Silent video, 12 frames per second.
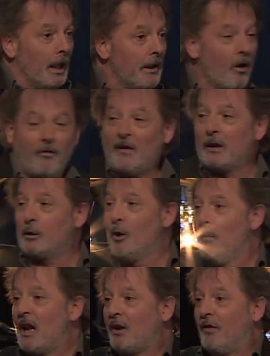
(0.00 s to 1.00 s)
Et en fait,
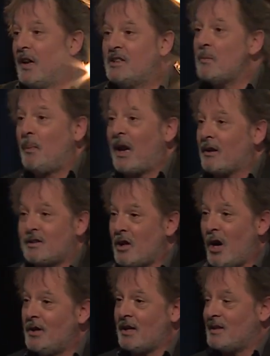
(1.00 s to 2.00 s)
le mec fait dix
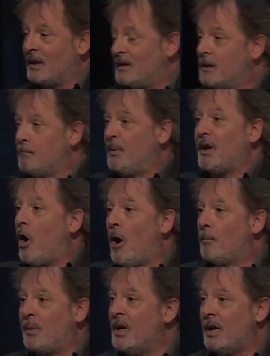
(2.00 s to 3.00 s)
personnes et c'était de pire
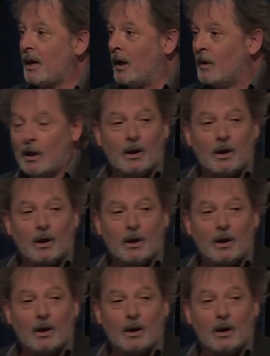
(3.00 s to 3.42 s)
en pire.